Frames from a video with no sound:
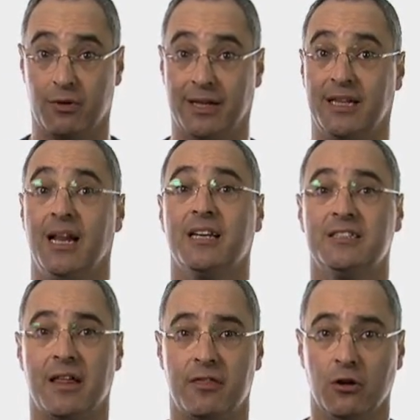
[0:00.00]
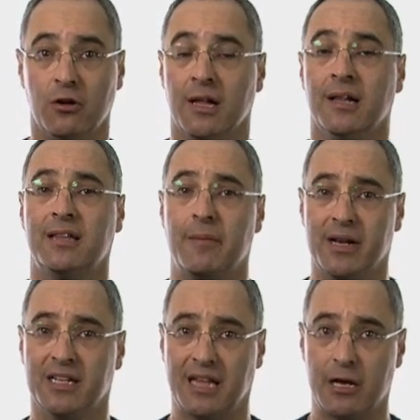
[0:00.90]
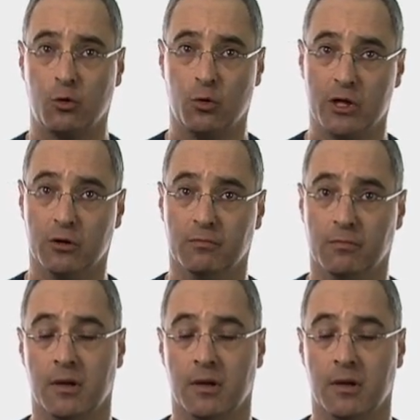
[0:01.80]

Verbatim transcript: durante la gestación también está incluido.